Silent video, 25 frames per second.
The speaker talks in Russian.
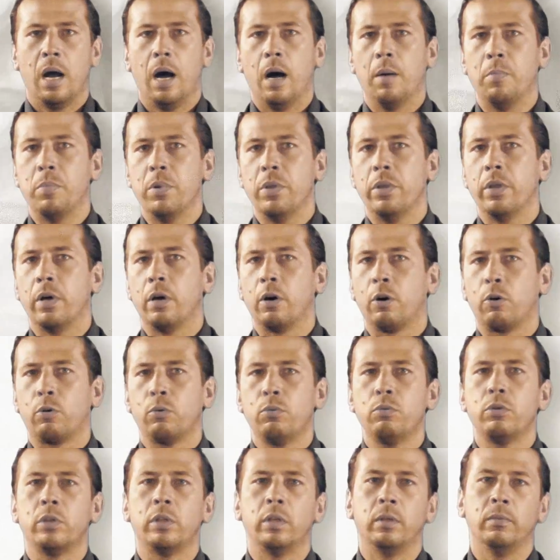
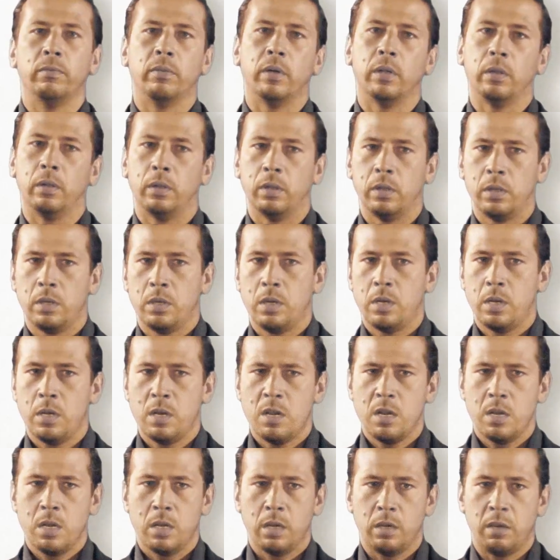обнаруживал
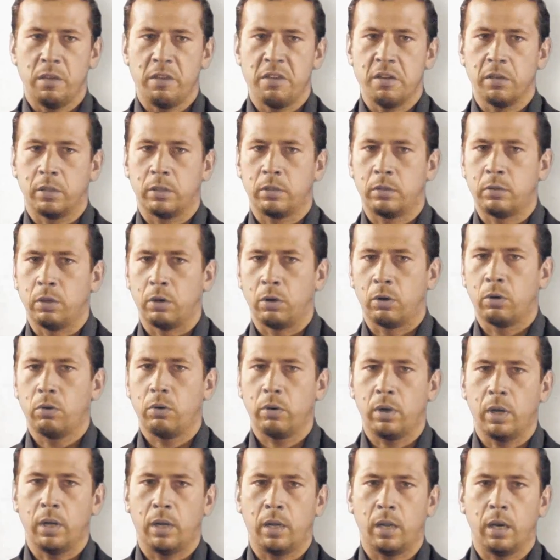где
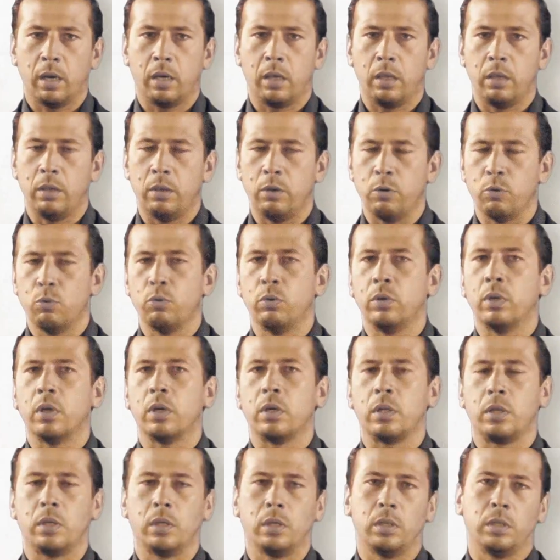строго, как
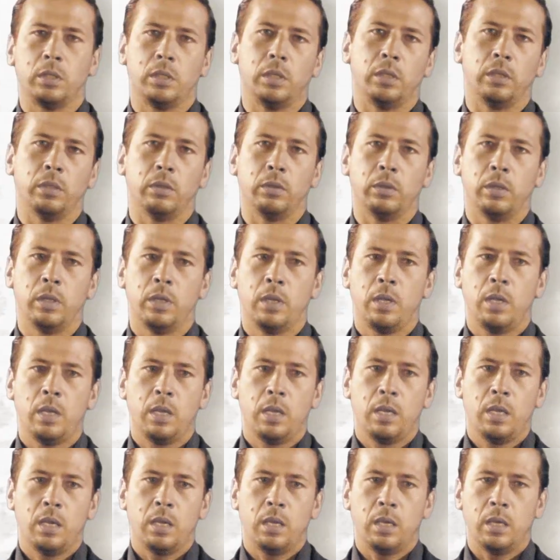юноша, жил,
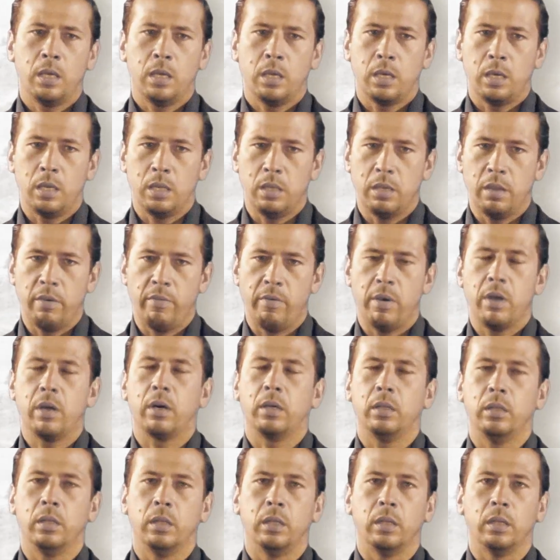Где
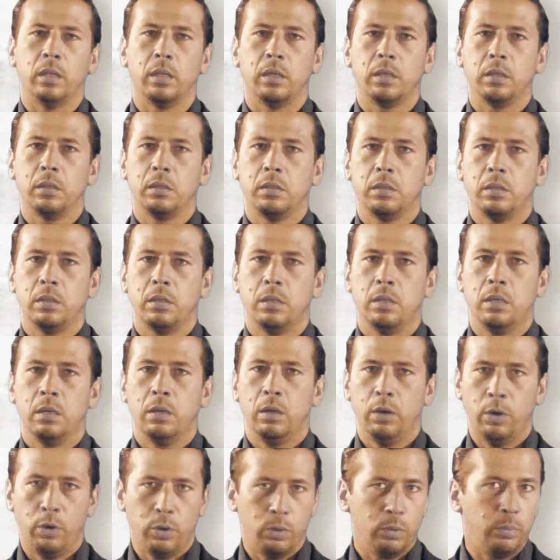верно
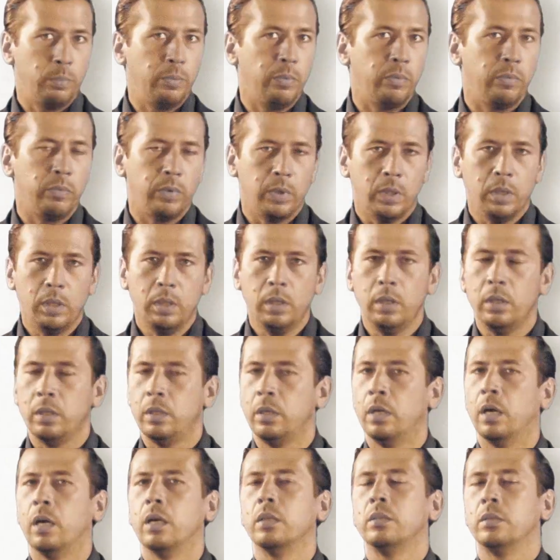любви
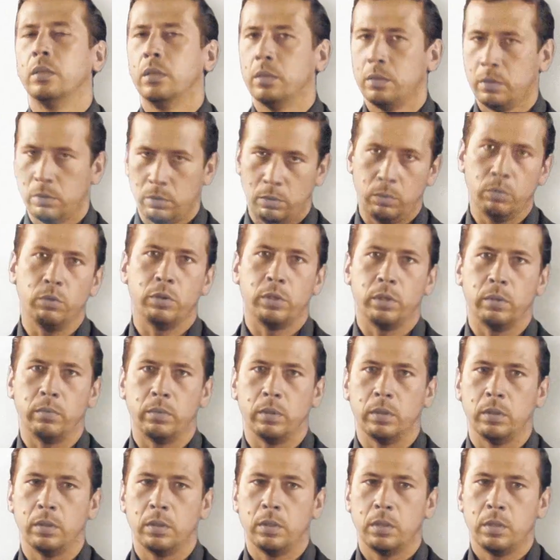я
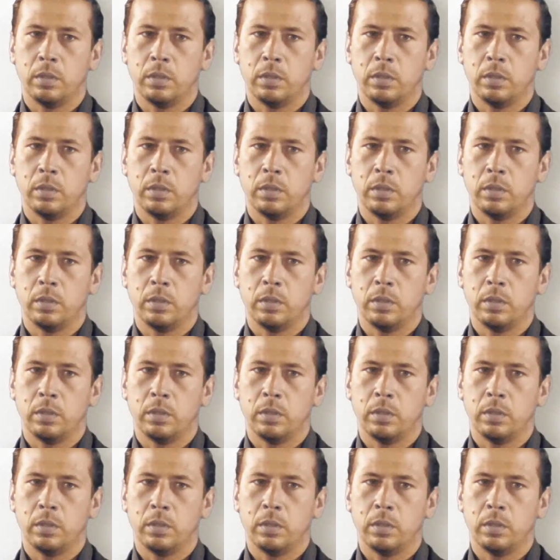заслуживал